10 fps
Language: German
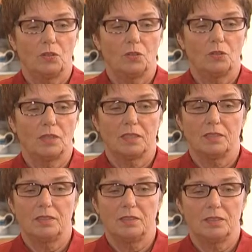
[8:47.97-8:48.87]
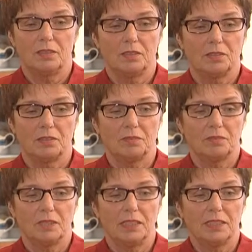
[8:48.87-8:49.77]
Und dann äh,
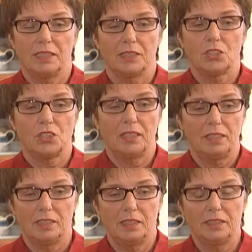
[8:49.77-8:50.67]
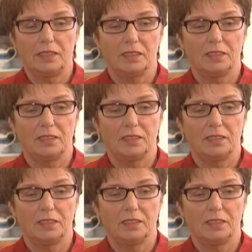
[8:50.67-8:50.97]
ging es ganz schnell eigentlich.